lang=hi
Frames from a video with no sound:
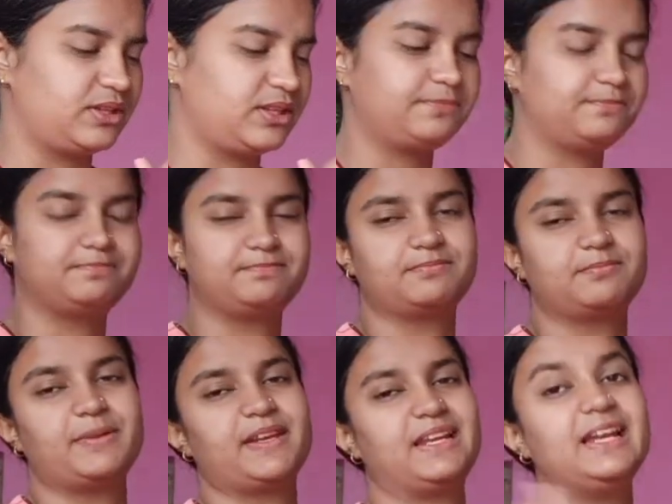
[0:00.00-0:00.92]
कि
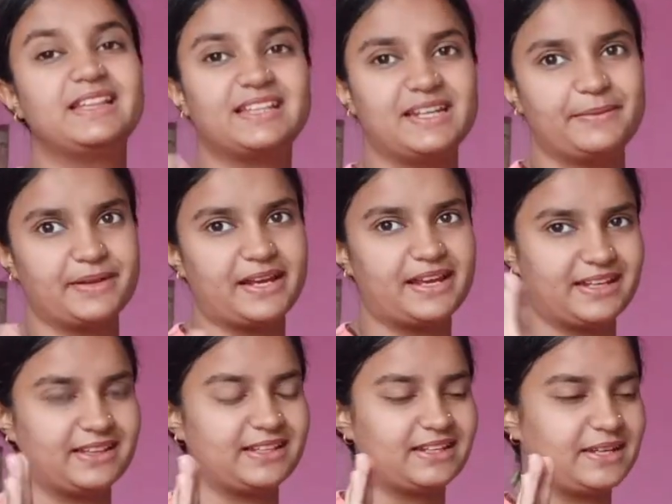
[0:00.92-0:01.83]
मैंने कितने बनाए
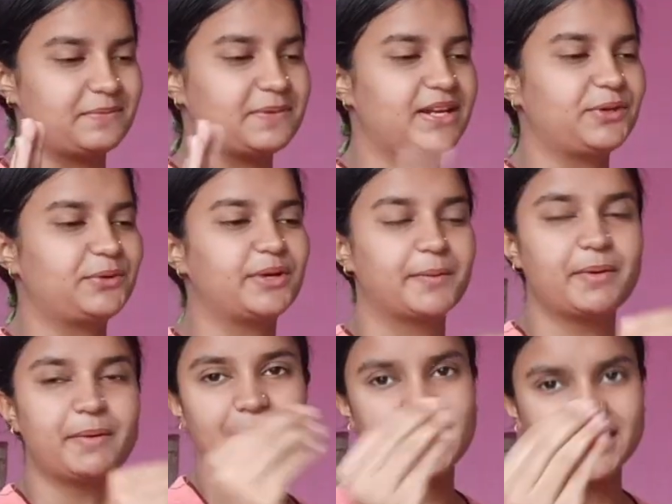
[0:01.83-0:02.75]
कितने नहीं बनाए क्योंकि अगर
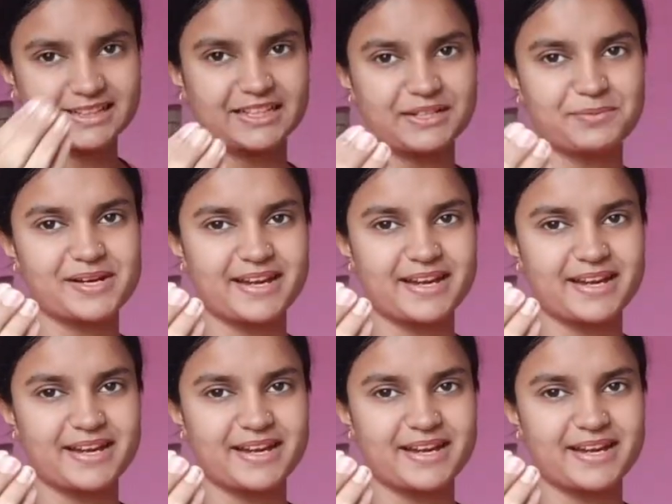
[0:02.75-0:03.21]
मैं बात करने में